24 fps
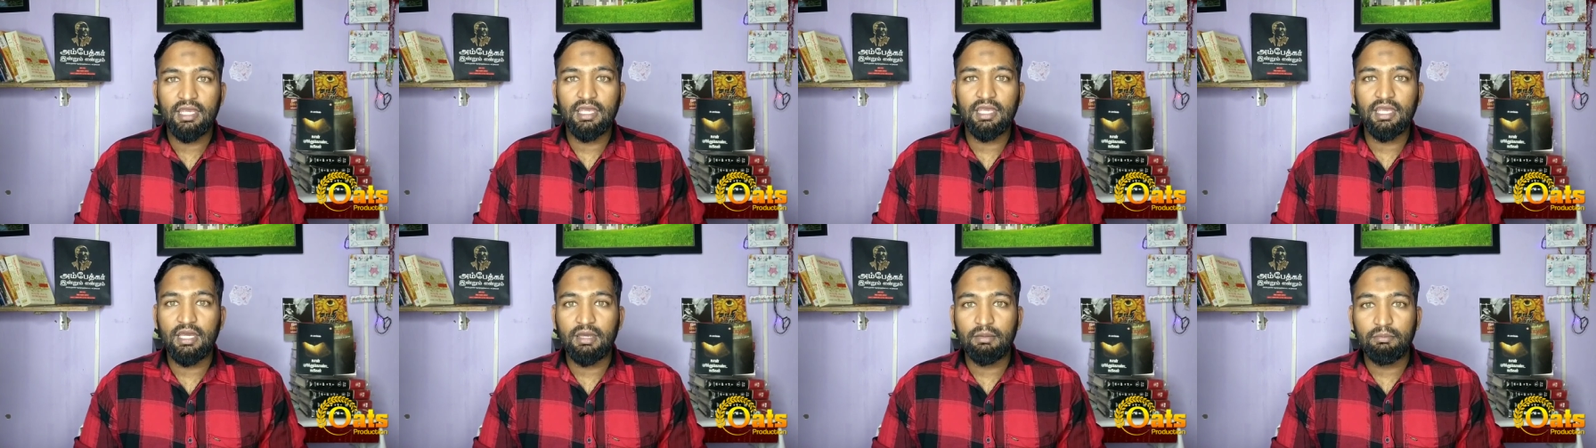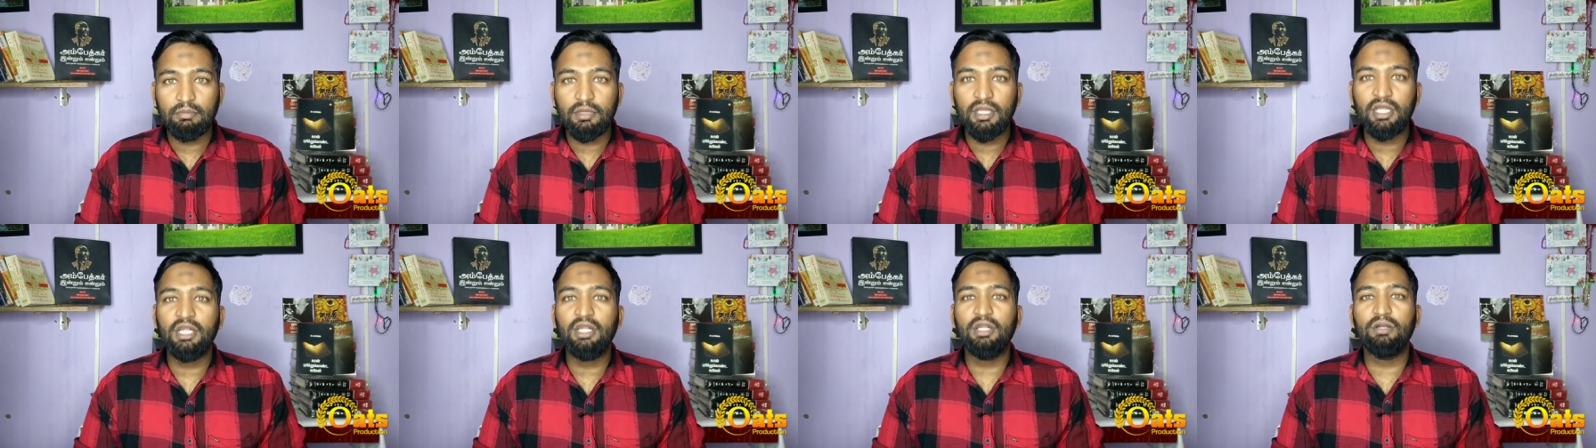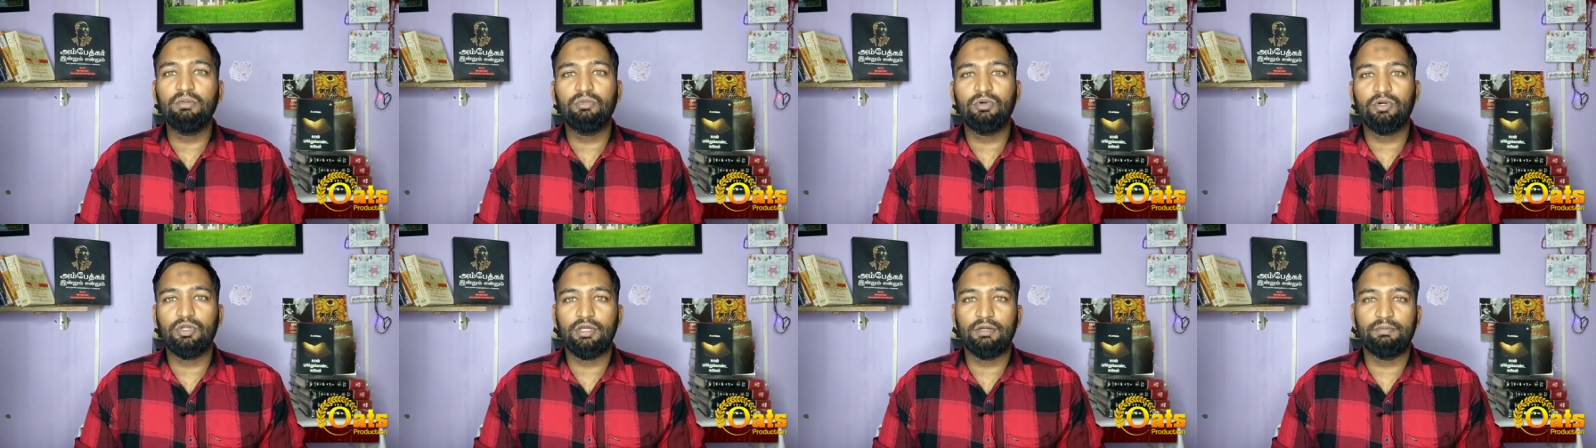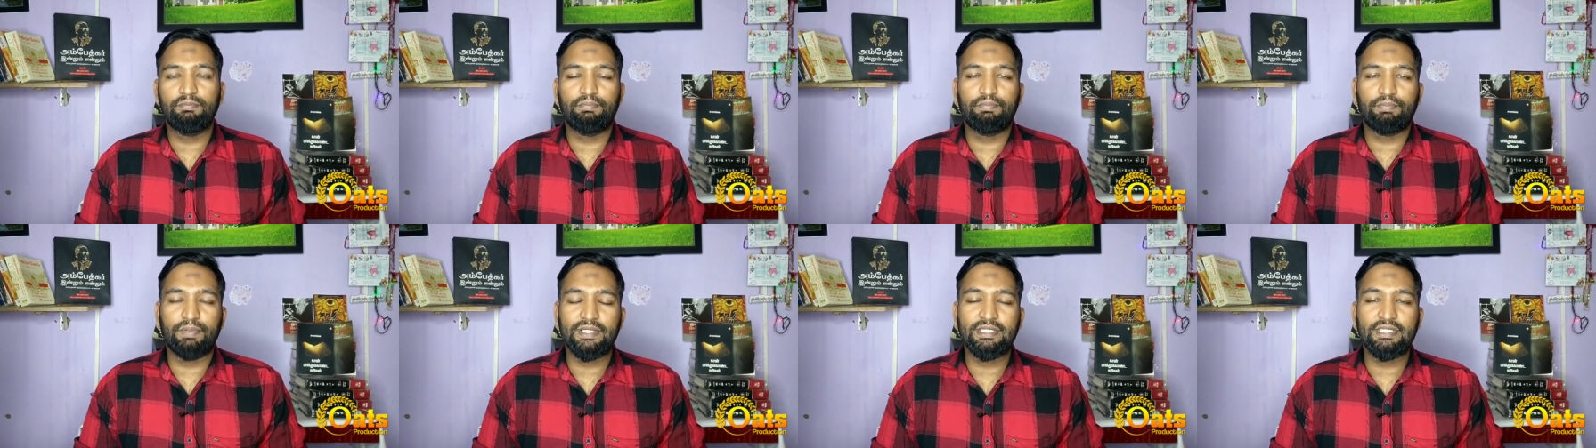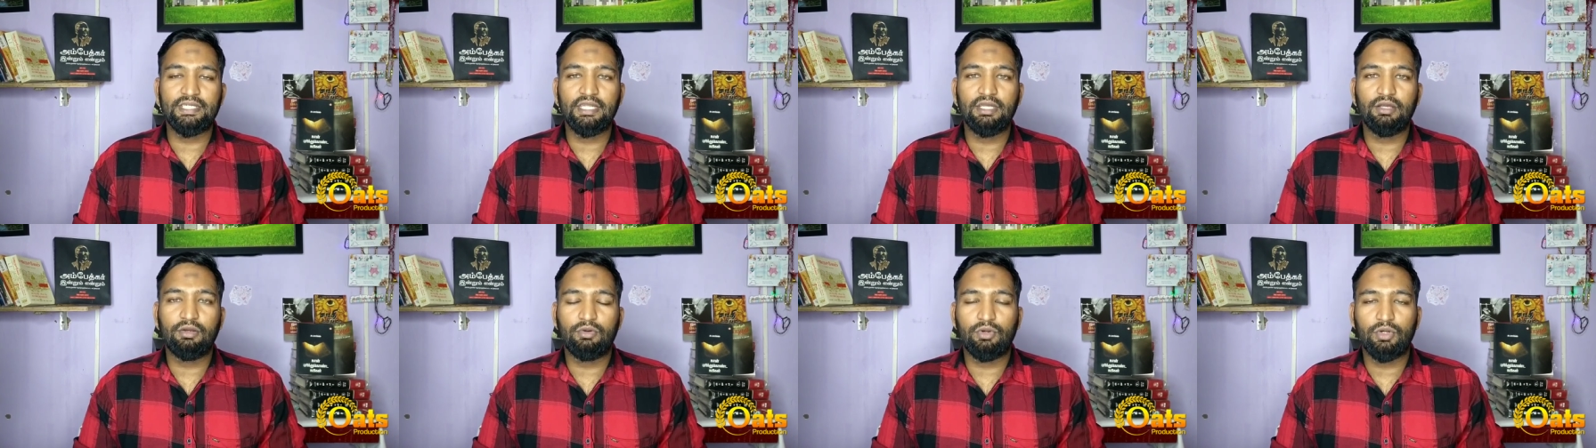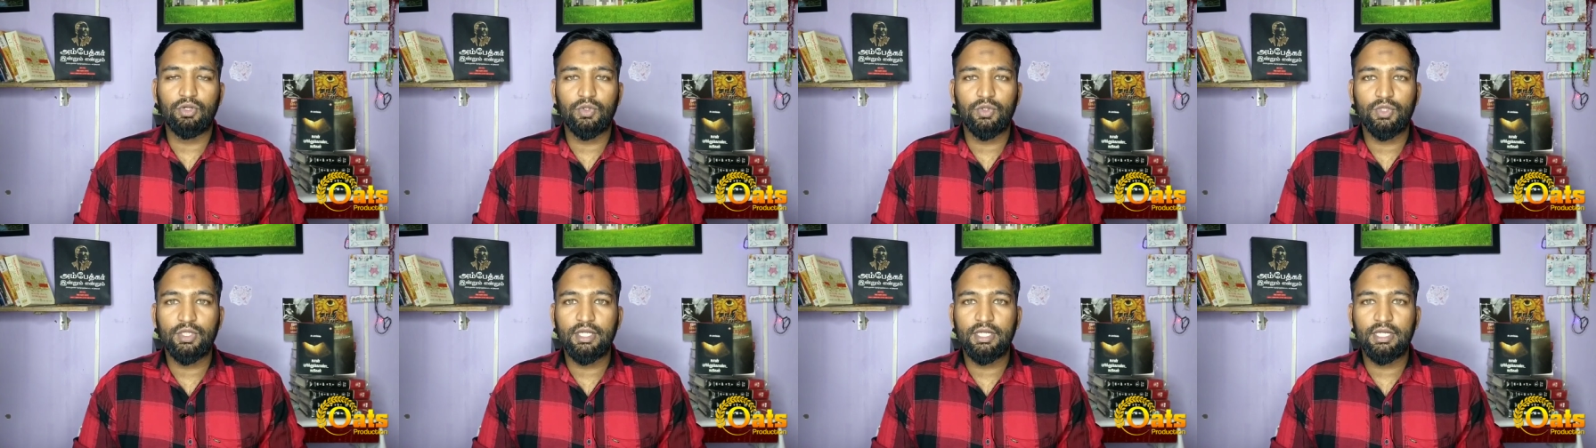இங்கே மீண்டும் ஒரு பிரச்சனையை
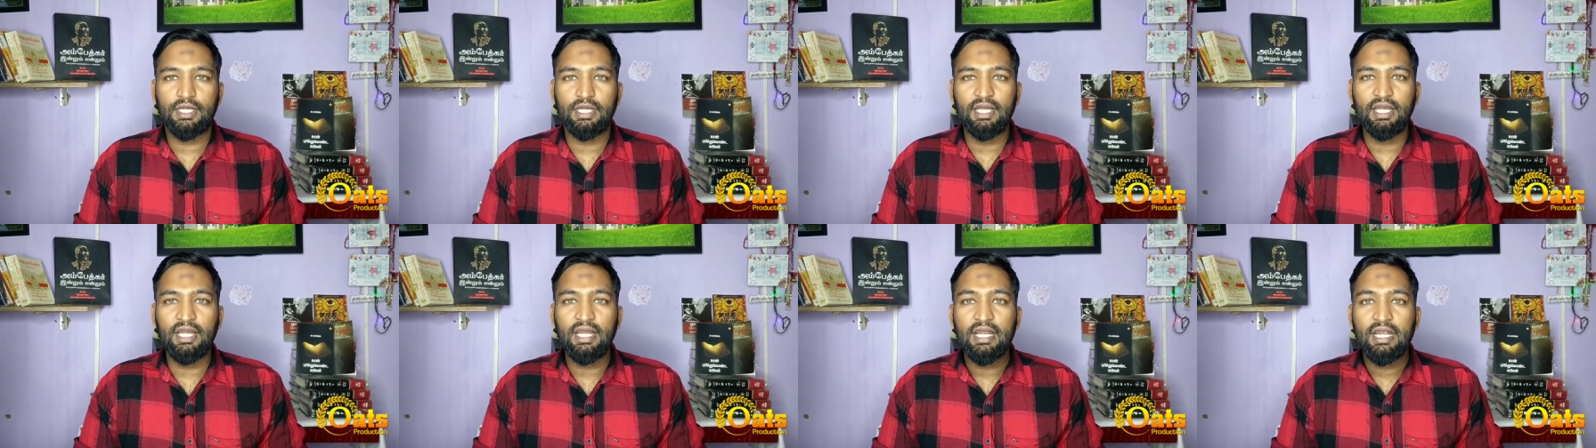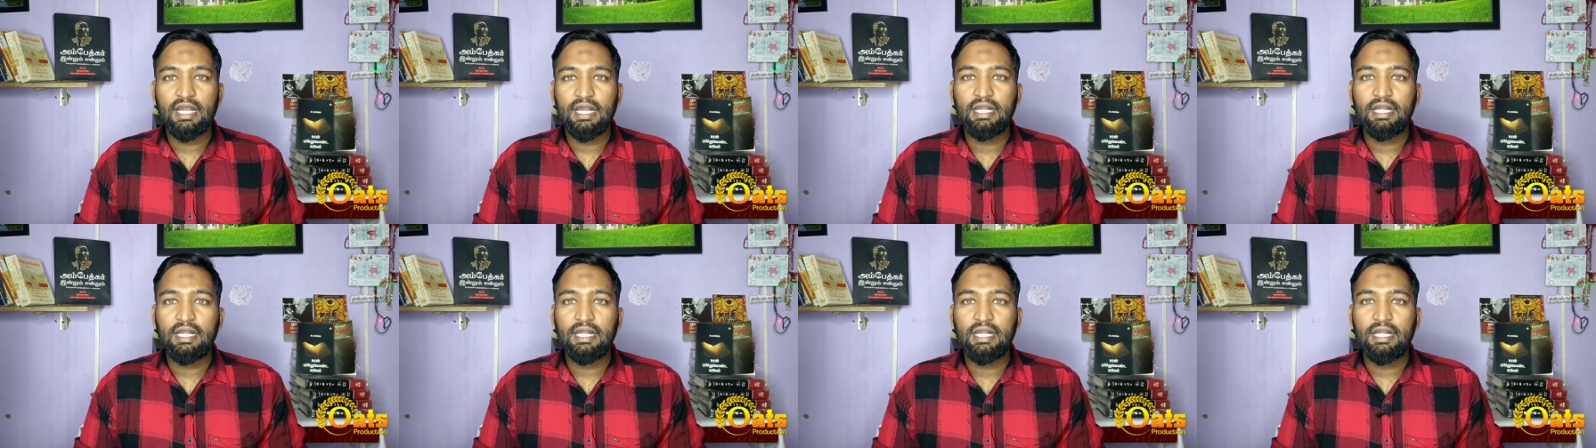கொண்டு வந்திருக்கு